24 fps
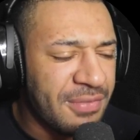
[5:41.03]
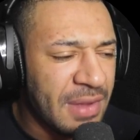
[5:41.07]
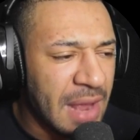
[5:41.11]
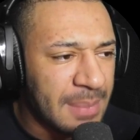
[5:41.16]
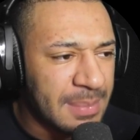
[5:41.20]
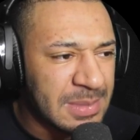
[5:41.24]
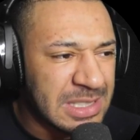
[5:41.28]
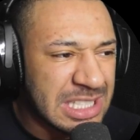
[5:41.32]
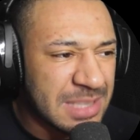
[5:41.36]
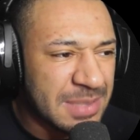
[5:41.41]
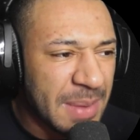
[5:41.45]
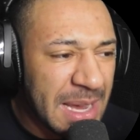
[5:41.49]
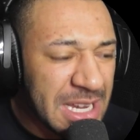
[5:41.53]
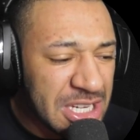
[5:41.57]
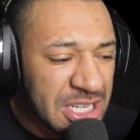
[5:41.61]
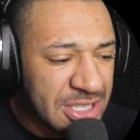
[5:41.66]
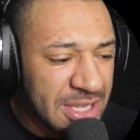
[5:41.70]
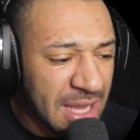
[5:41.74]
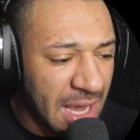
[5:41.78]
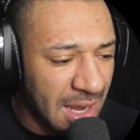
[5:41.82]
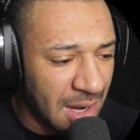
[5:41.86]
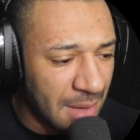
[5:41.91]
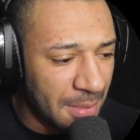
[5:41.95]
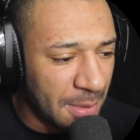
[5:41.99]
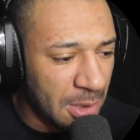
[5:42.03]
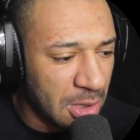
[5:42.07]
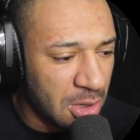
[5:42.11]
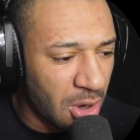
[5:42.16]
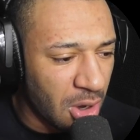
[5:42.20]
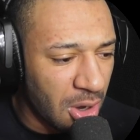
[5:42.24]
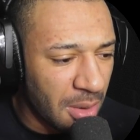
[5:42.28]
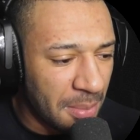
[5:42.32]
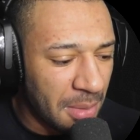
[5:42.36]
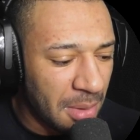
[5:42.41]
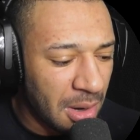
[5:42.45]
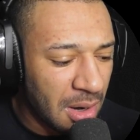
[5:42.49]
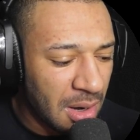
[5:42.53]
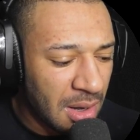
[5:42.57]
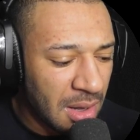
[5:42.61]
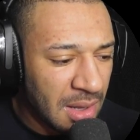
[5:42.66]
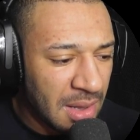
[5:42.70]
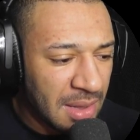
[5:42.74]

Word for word: wir haben zwei Sterne bekommen.